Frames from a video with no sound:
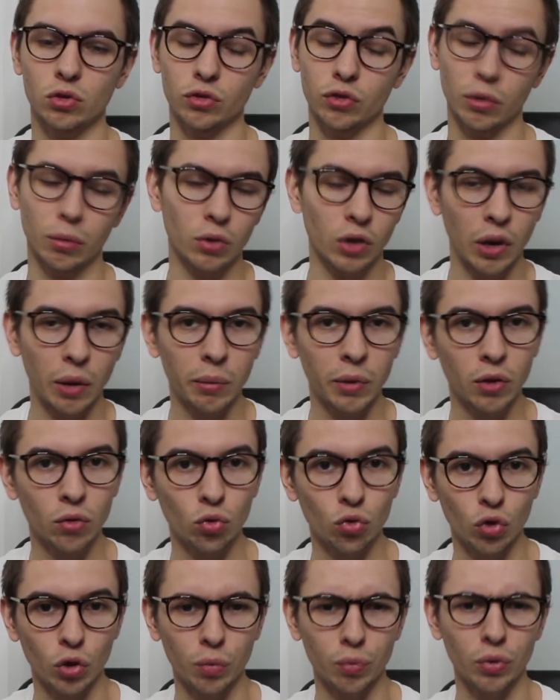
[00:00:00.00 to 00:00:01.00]
c'est vraiment de la merde,
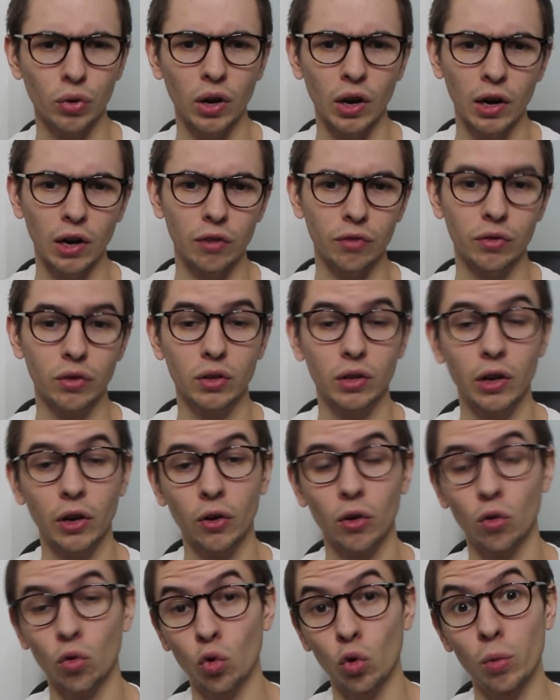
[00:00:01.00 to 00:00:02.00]
on aurait pu aller à la fin
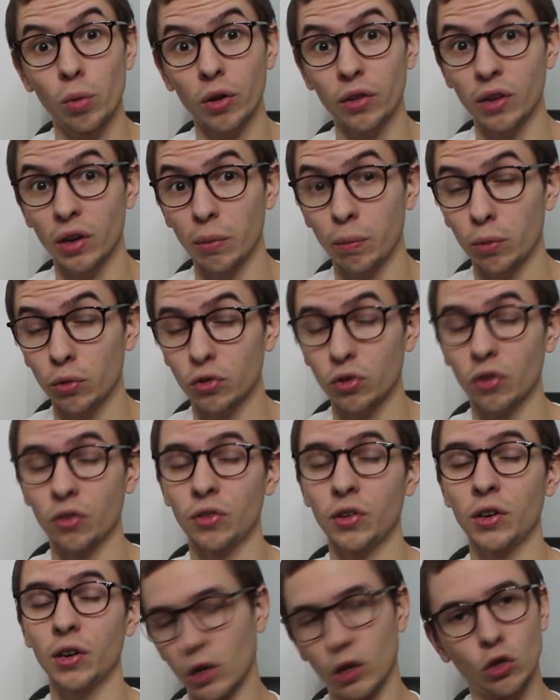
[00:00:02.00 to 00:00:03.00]
d'ailleurs, gros bordel pour sortir.